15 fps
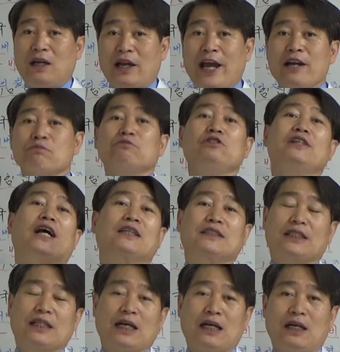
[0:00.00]

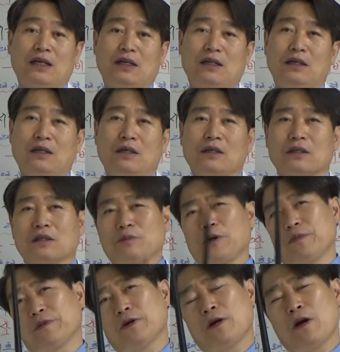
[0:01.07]
핵물리학자다.
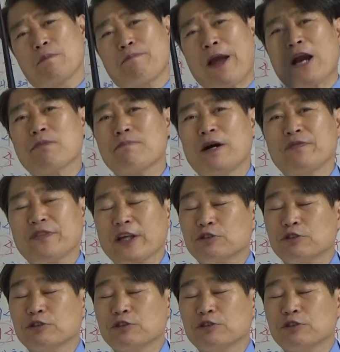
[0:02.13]
그러면 백만